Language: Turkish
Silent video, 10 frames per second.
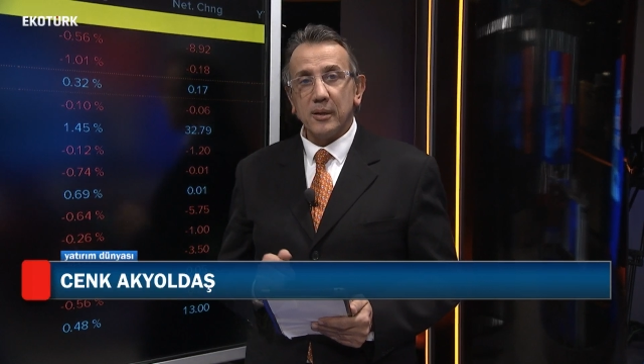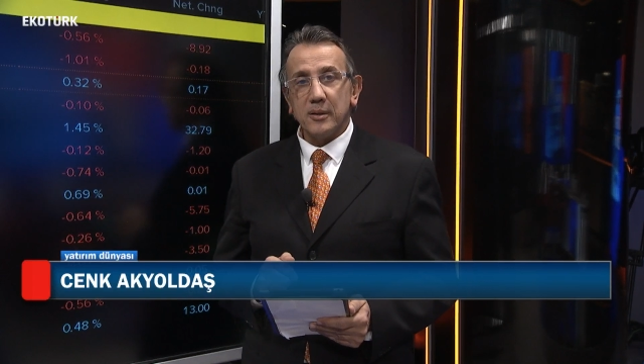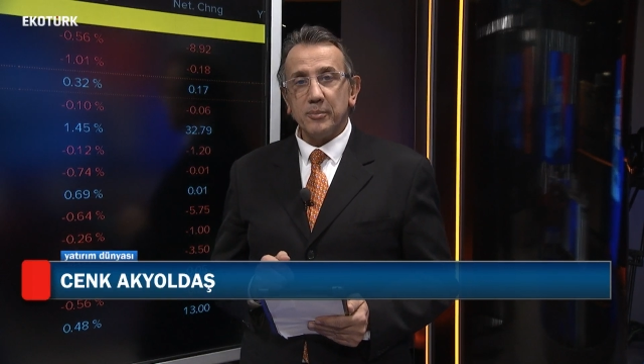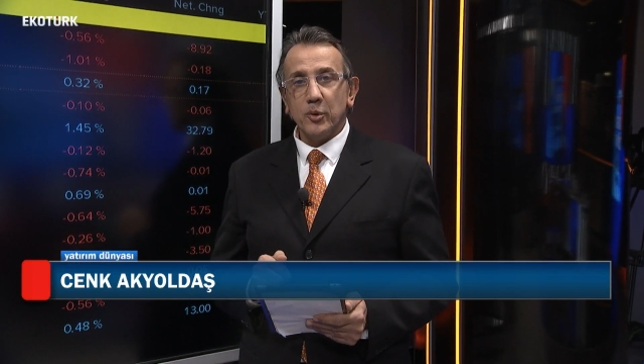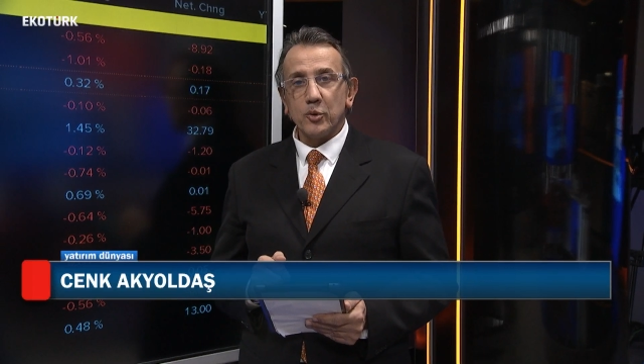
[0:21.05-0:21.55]

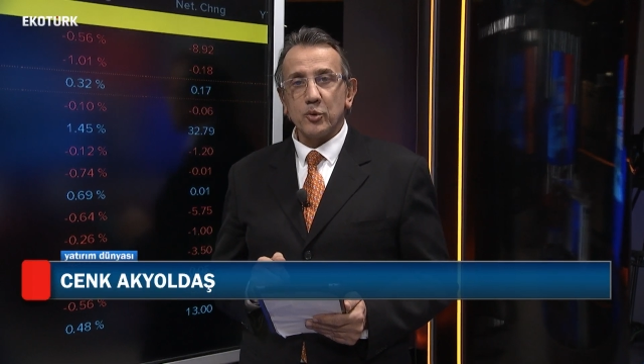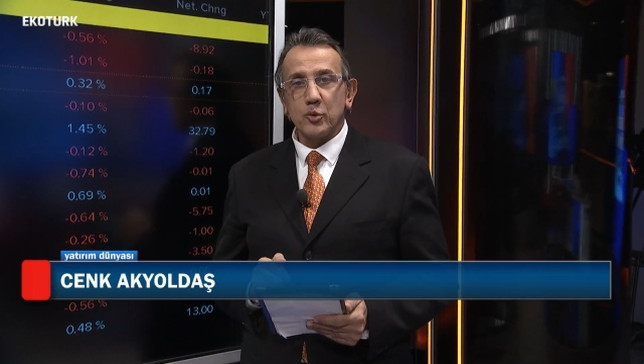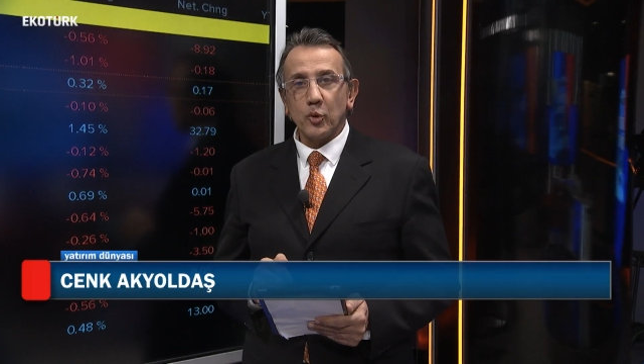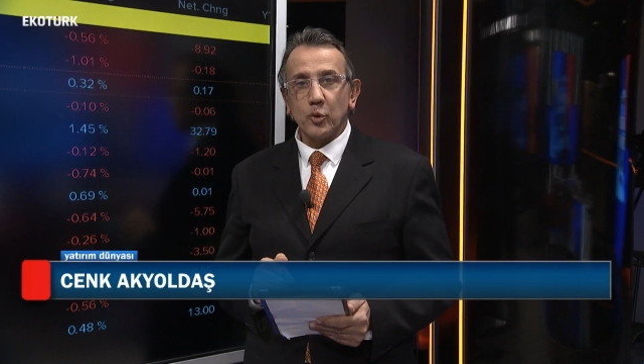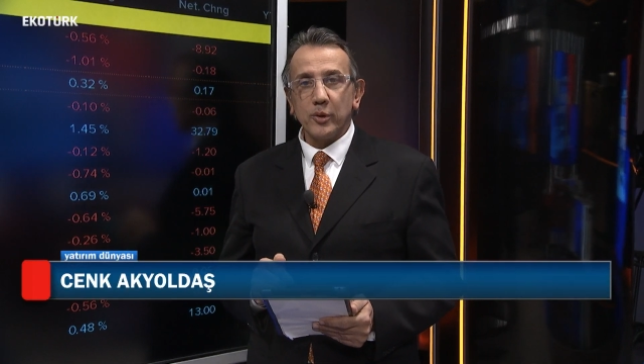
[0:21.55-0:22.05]
E,
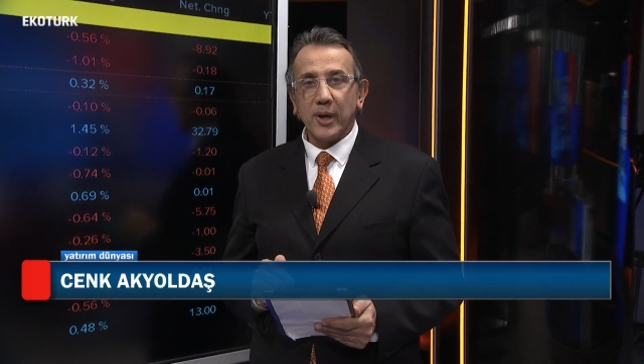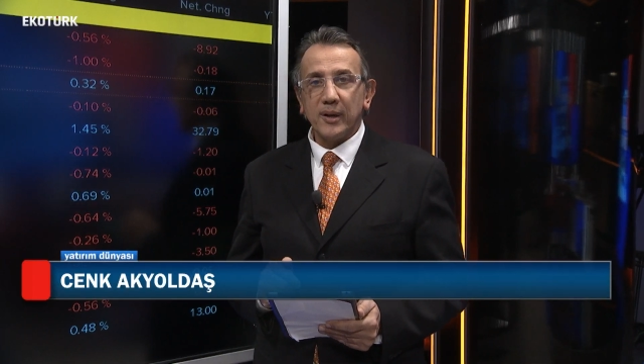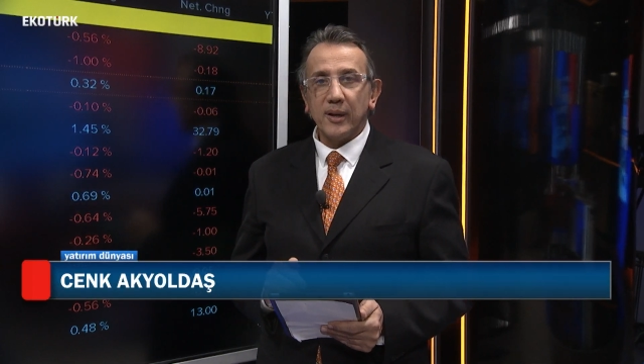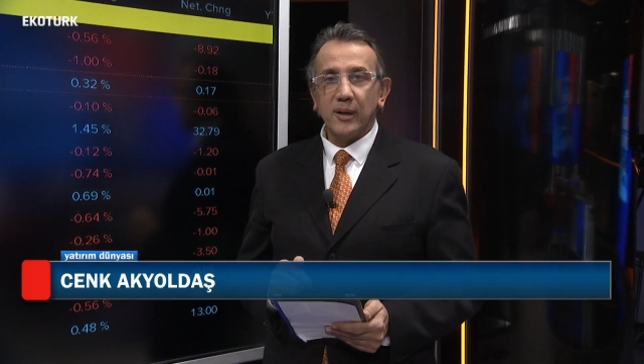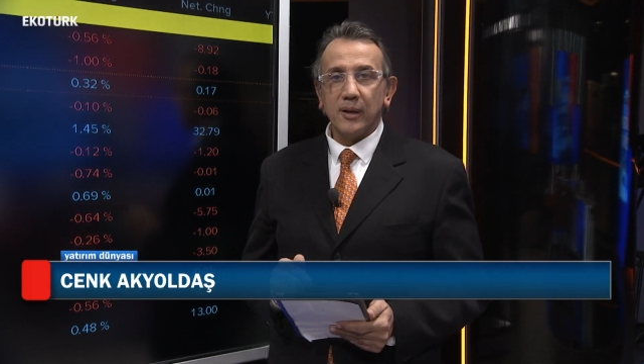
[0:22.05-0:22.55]
biliyorsunuz son
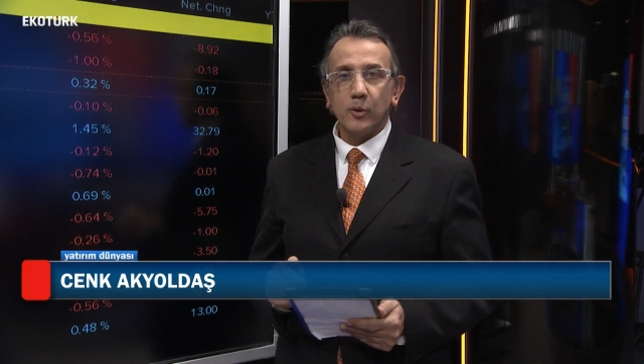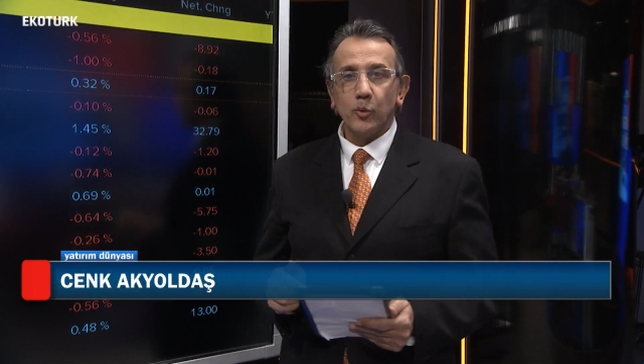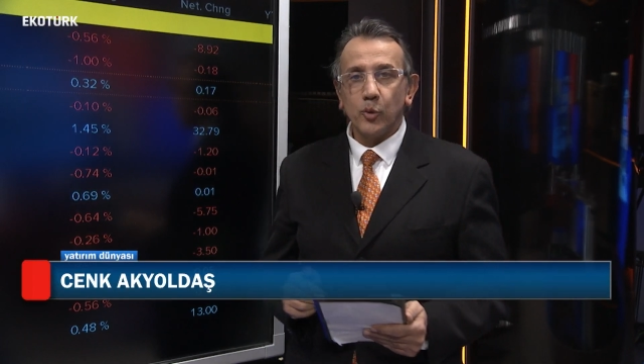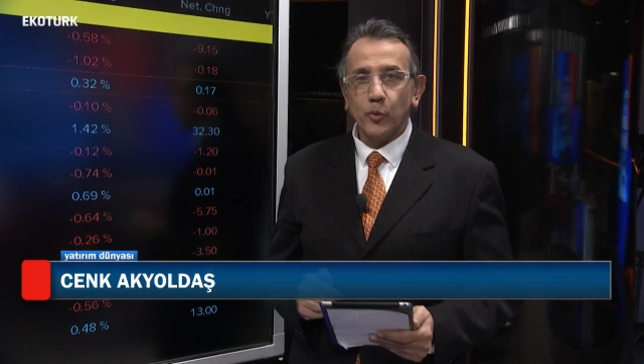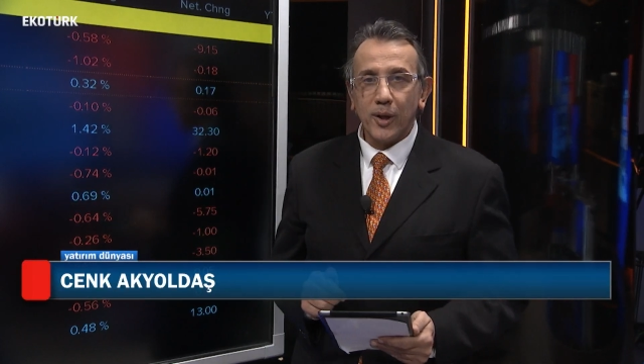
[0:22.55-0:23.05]
günlerde
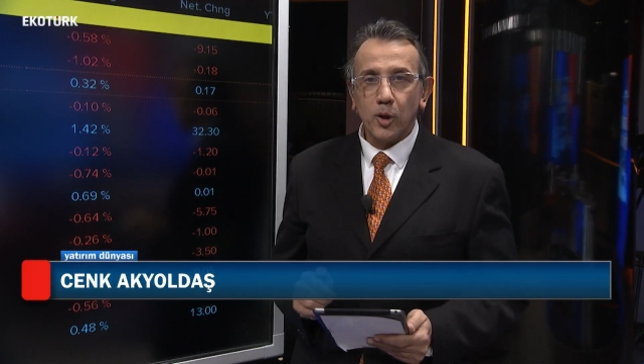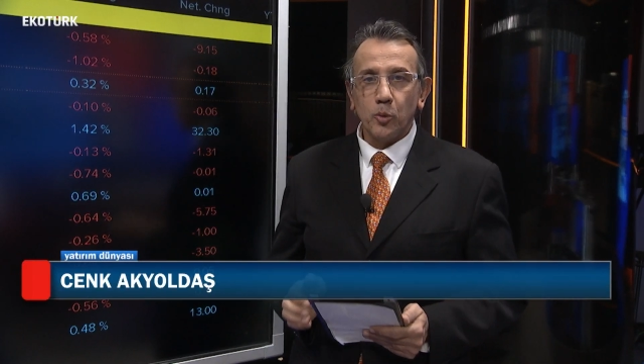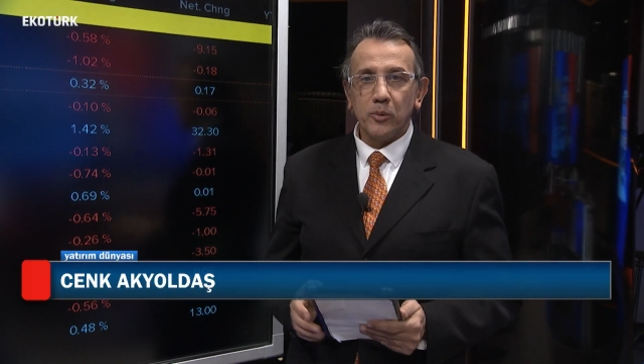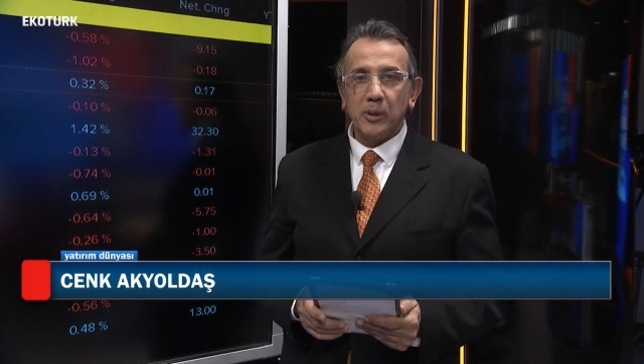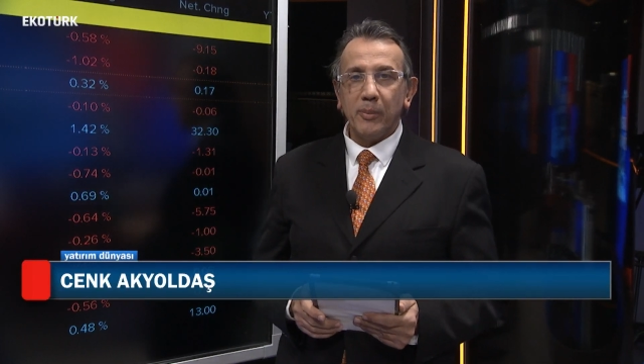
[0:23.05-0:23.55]
e,
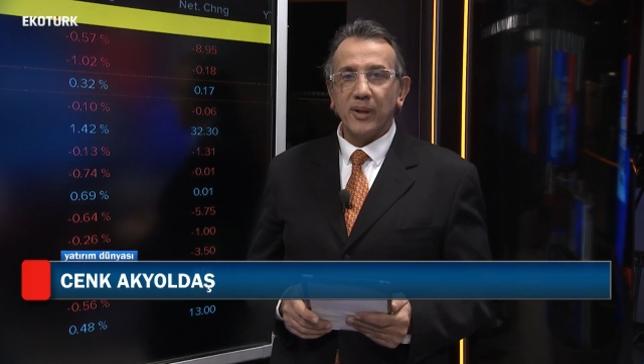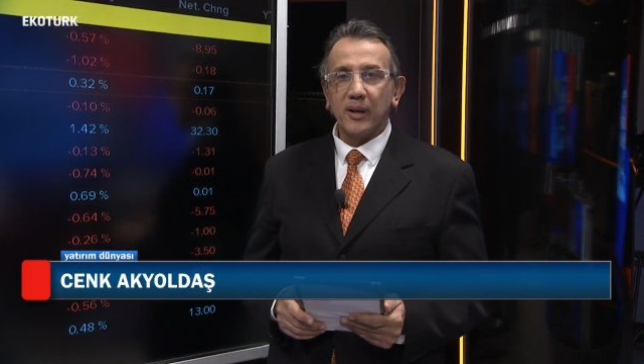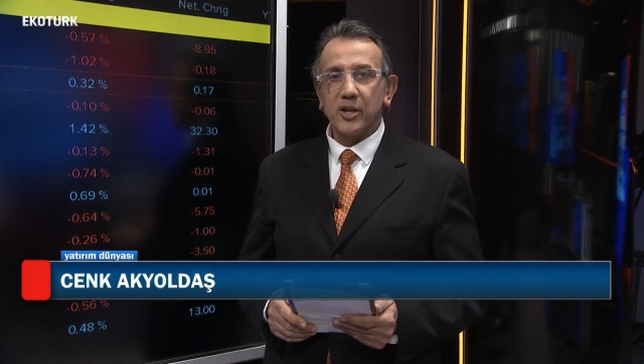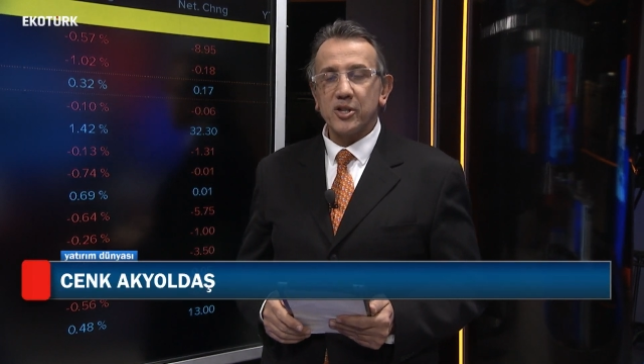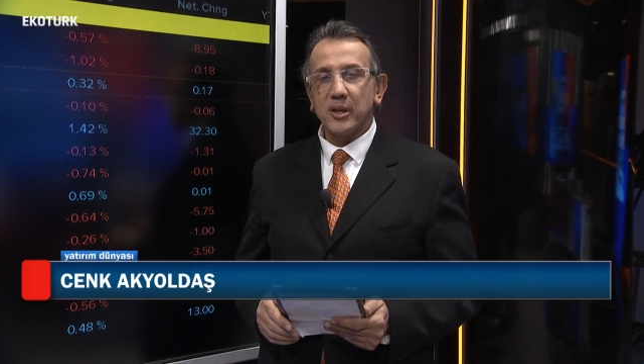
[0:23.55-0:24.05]
güvenli
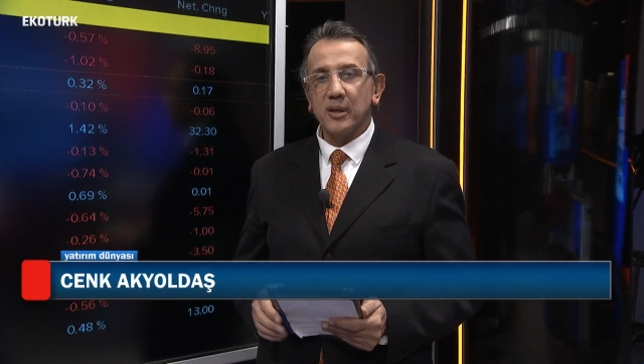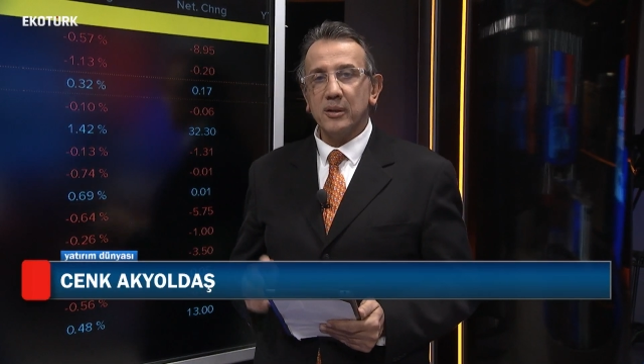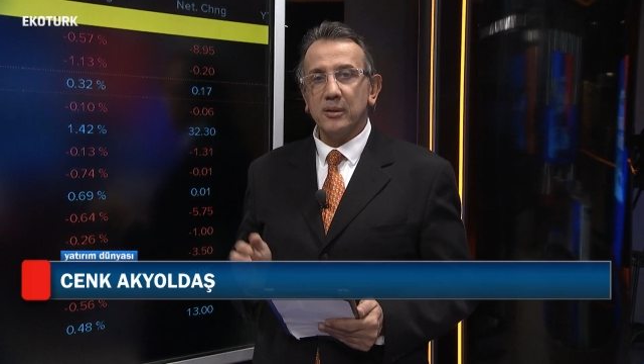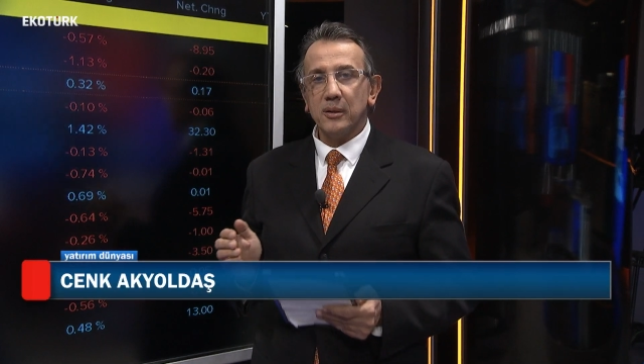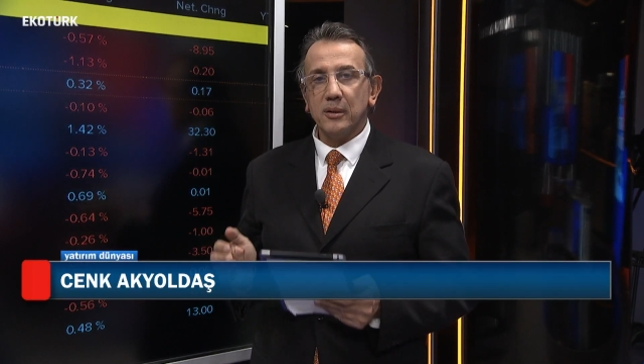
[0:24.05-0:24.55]
liman
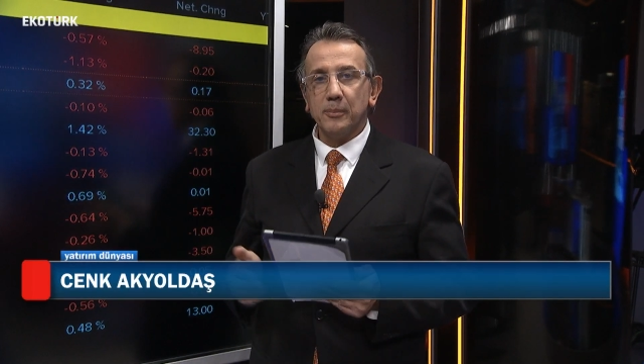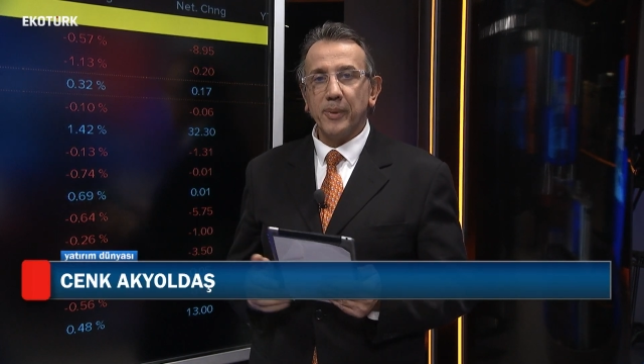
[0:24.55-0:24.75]
arayışları,